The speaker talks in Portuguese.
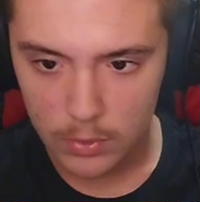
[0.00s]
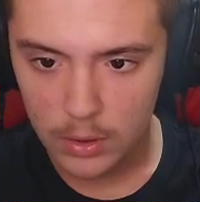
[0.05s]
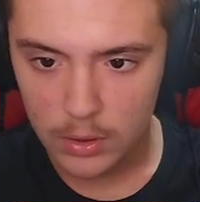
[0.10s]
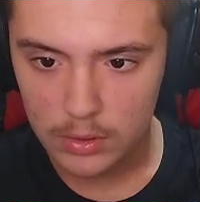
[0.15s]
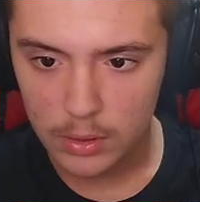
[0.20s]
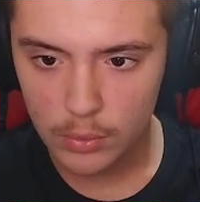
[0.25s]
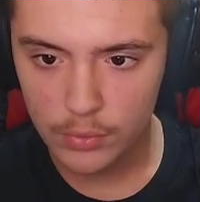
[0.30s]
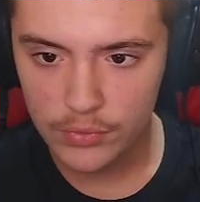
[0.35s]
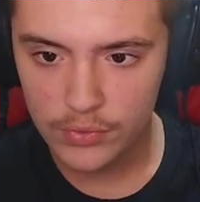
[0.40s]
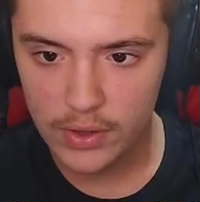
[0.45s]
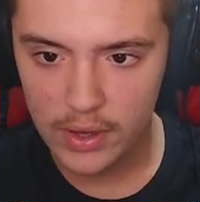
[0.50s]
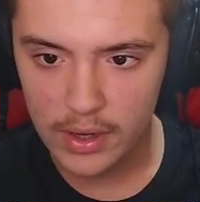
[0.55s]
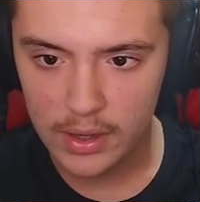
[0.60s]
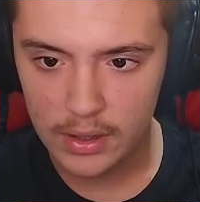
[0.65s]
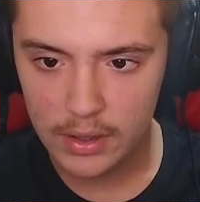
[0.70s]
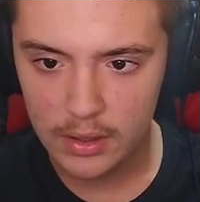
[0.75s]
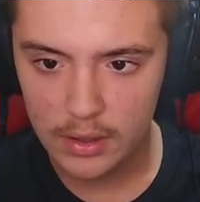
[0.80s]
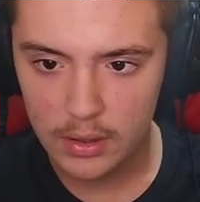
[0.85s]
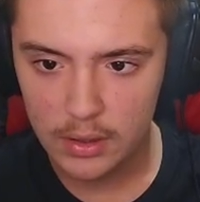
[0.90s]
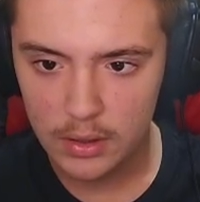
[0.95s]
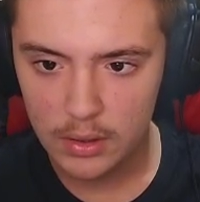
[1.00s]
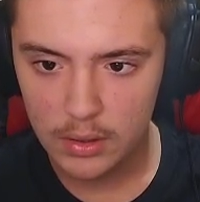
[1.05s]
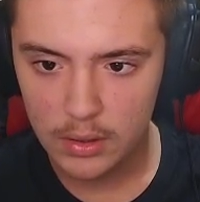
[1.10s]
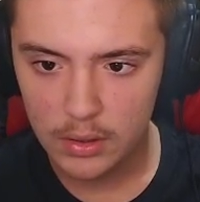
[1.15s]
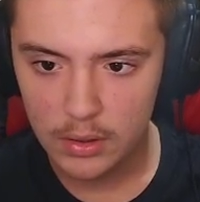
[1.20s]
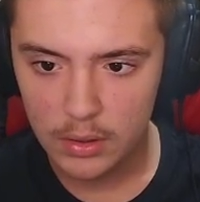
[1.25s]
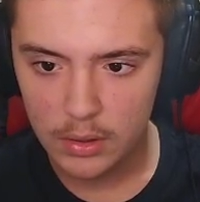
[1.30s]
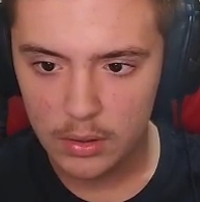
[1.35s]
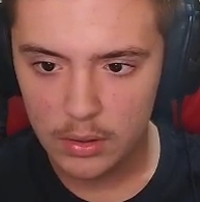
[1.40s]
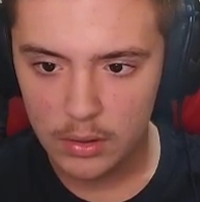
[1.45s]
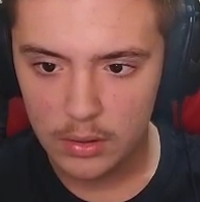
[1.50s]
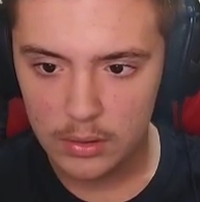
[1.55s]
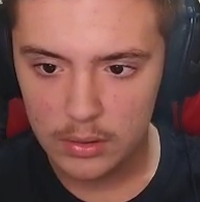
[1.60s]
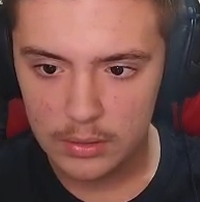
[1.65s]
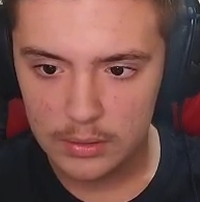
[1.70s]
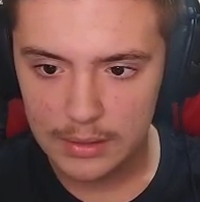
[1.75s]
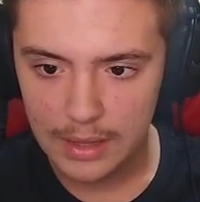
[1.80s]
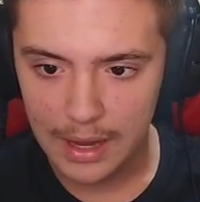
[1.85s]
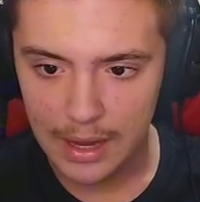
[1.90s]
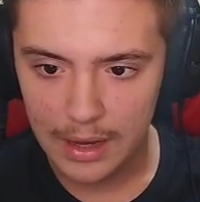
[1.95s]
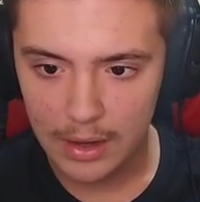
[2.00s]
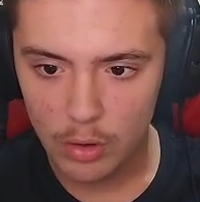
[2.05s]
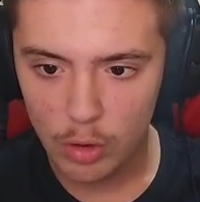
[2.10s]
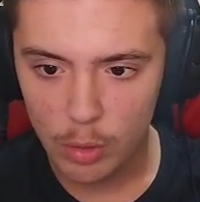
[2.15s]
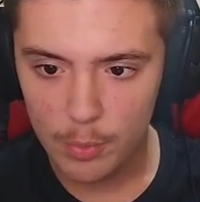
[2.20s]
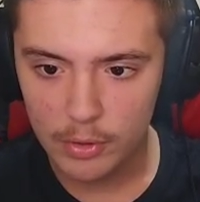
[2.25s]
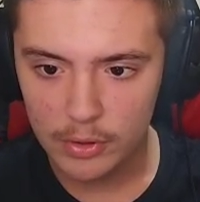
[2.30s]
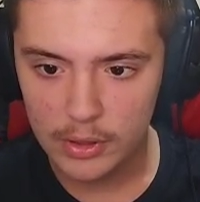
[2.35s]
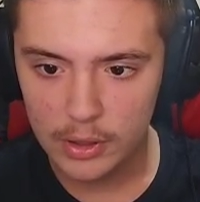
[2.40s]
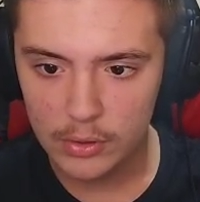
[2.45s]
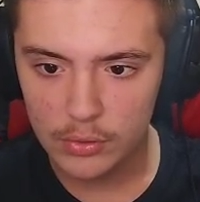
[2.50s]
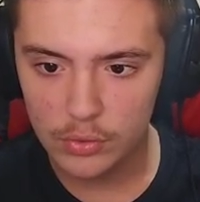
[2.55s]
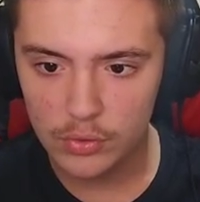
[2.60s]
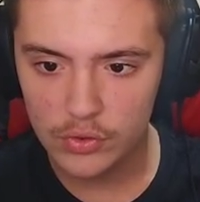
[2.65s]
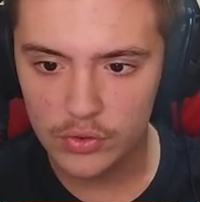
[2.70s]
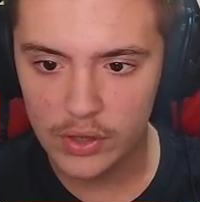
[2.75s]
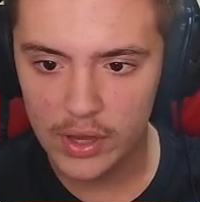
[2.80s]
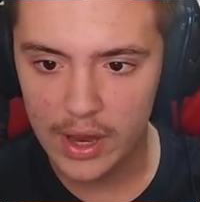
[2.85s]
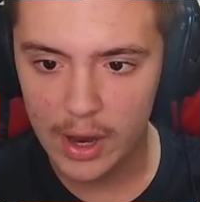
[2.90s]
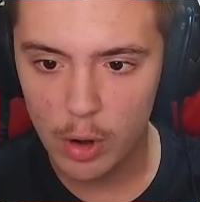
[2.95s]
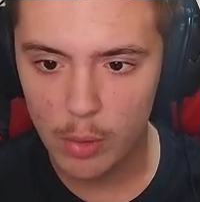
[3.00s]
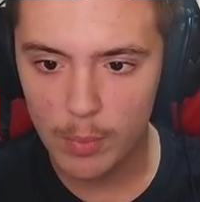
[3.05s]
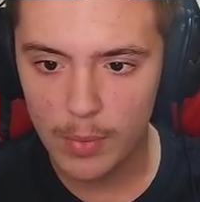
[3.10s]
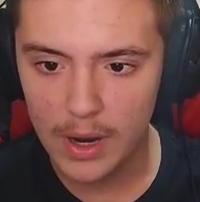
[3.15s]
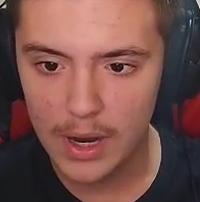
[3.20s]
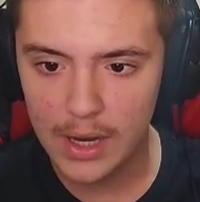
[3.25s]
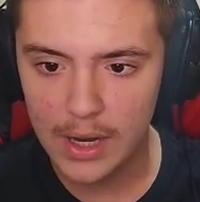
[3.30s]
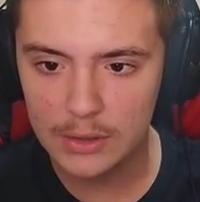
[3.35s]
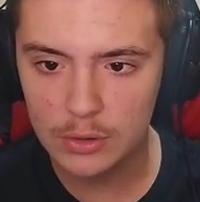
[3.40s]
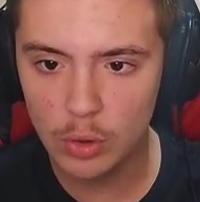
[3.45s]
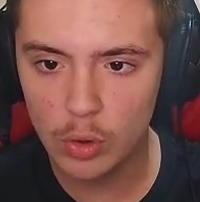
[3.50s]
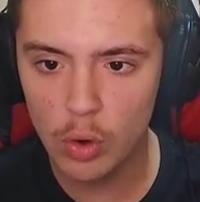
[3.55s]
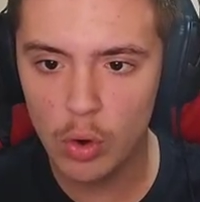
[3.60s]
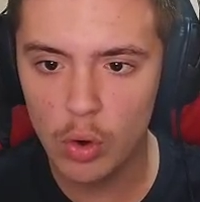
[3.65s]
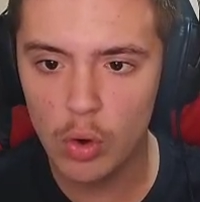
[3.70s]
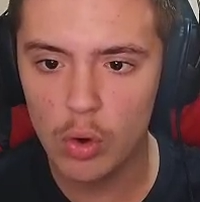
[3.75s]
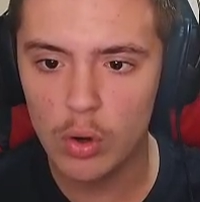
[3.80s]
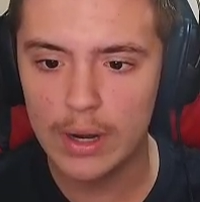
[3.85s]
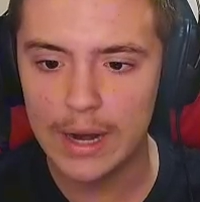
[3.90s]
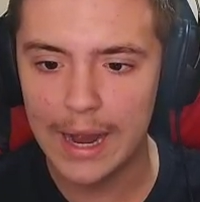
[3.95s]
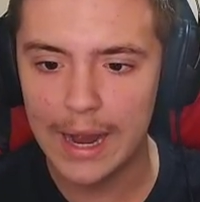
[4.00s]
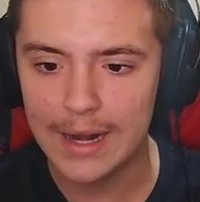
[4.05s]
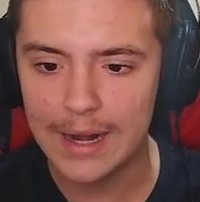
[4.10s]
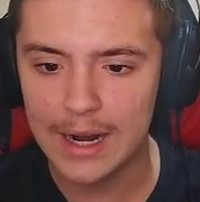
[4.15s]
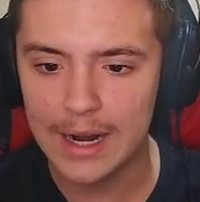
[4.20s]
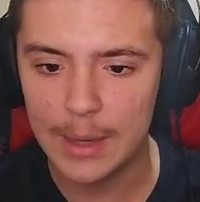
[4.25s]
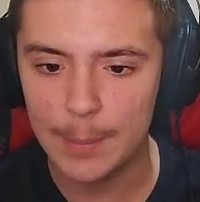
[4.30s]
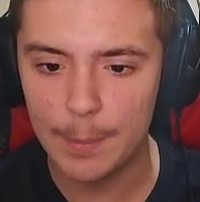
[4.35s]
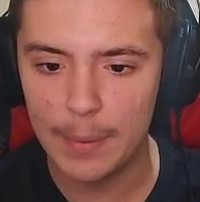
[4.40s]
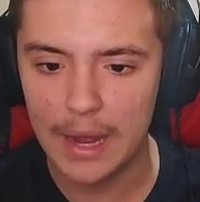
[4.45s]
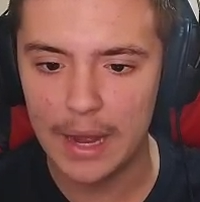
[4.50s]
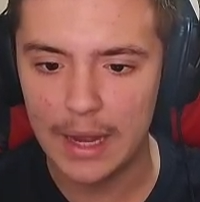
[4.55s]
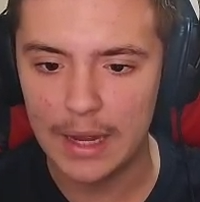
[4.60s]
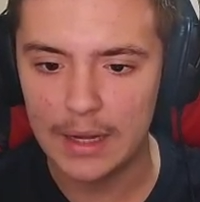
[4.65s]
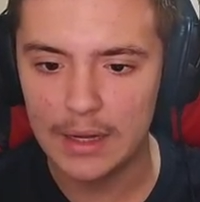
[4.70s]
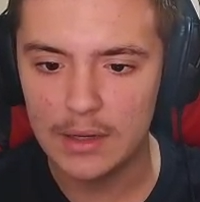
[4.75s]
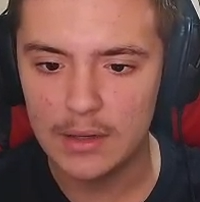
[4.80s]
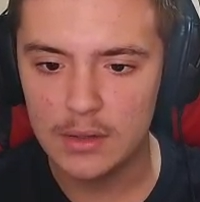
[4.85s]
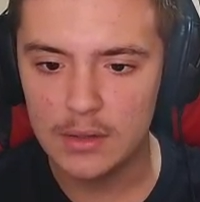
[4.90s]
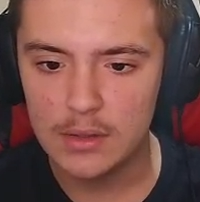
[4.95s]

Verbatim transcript: Eu não sei. Tá. Oh, meu Deus do céu, mano! Caramba!